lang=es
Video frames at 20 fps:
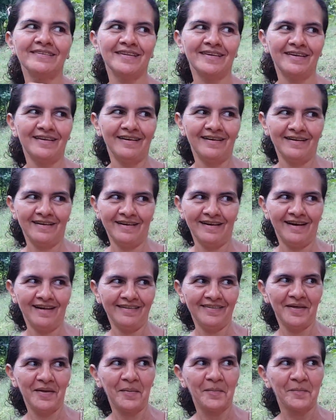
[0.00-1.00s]
a hacer. Había
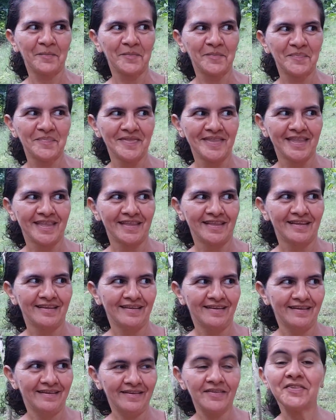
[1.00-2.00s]
cierto compromiso
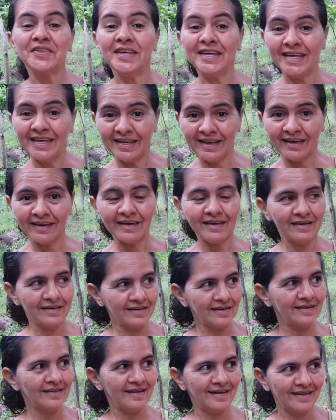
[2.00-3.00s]
por ahí. Sí, es
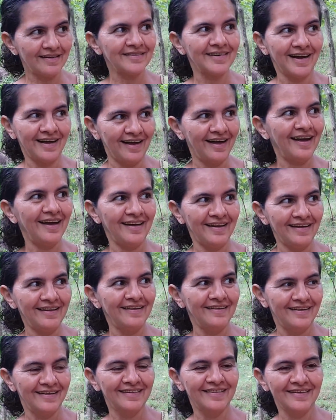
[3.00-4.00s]
entrevistar a
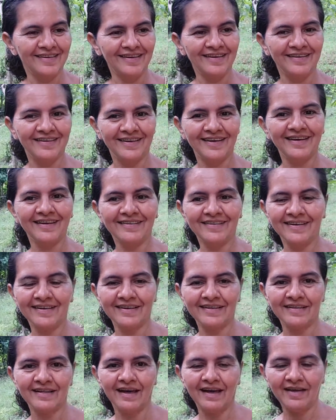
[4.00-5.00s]
ellas se
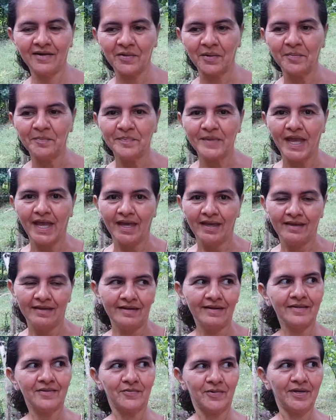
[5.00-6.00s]
quedaron.
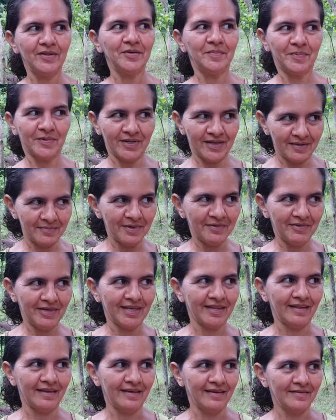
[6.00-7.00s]
Les cuento por qué me
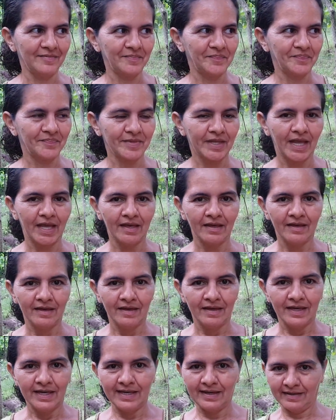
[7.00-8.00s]
vine. Ajá.
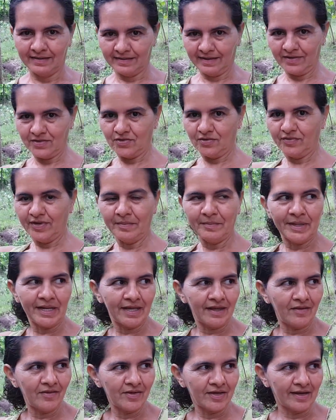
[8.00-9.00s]
Cuéntenos. Es que yo fui al
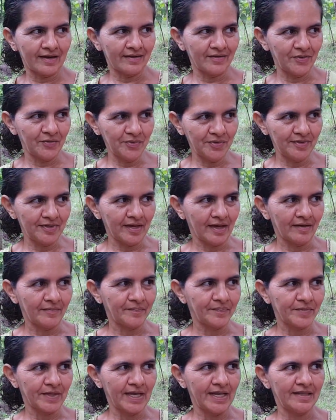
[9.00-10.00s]
mercado de Cara Sucia
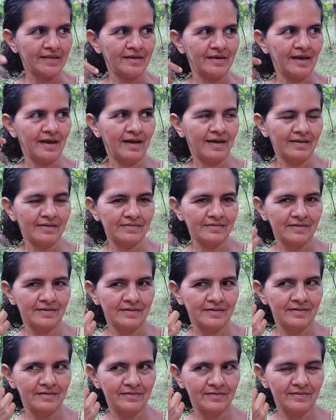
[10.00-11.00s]
ah, el día
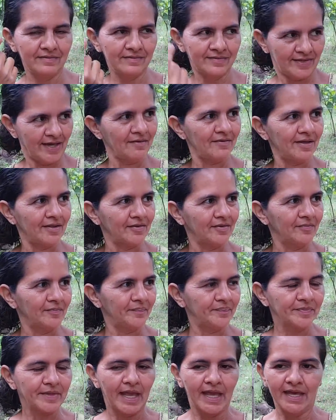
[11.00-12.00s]
sábado.
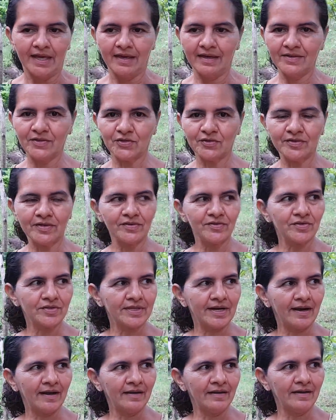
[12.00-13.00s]
Sí, sí. Entonces yo
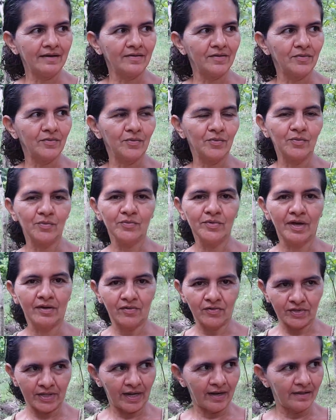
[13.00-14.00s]
traje una
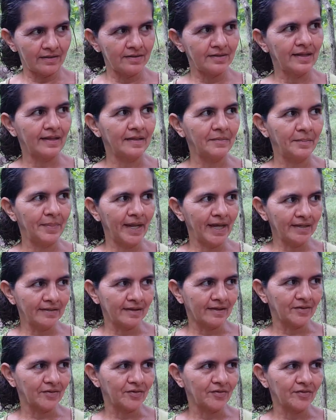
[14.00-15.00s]
costaladita de
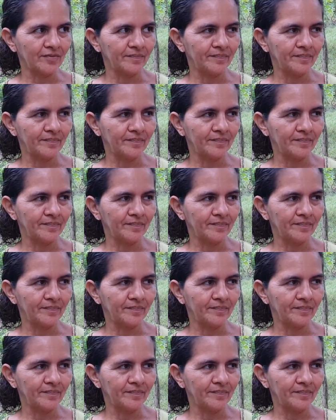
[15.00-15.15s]
plátano.